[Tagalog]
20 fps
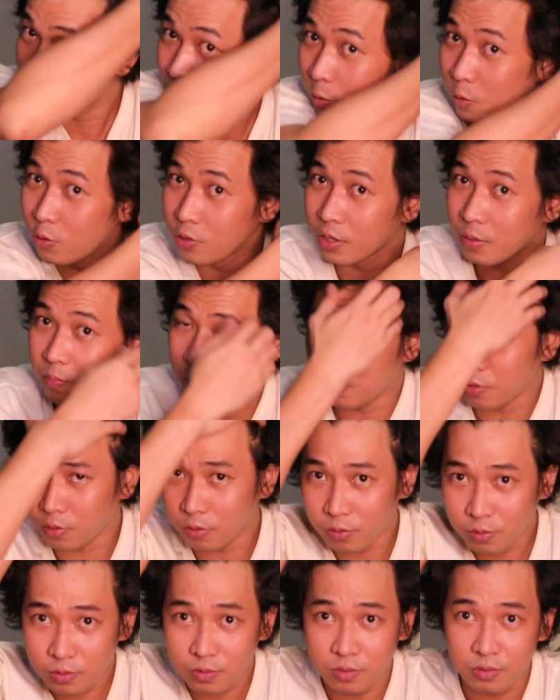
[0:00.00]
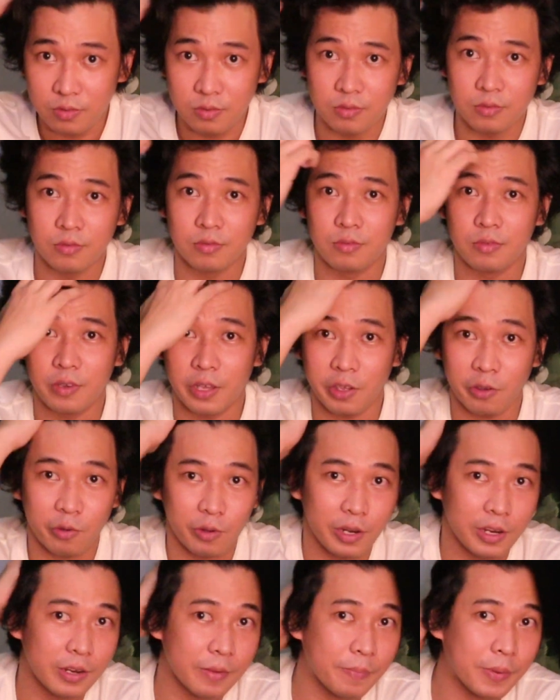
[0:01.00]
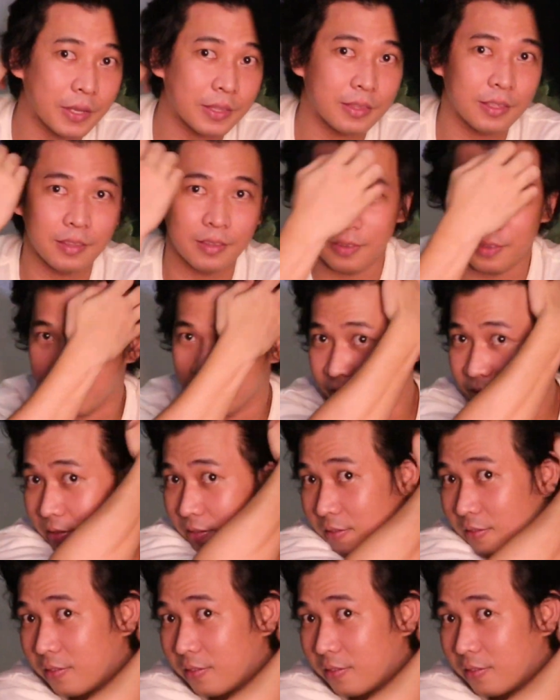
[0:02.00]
Gulo ng buko. Kaya ko lang napagtanto. What's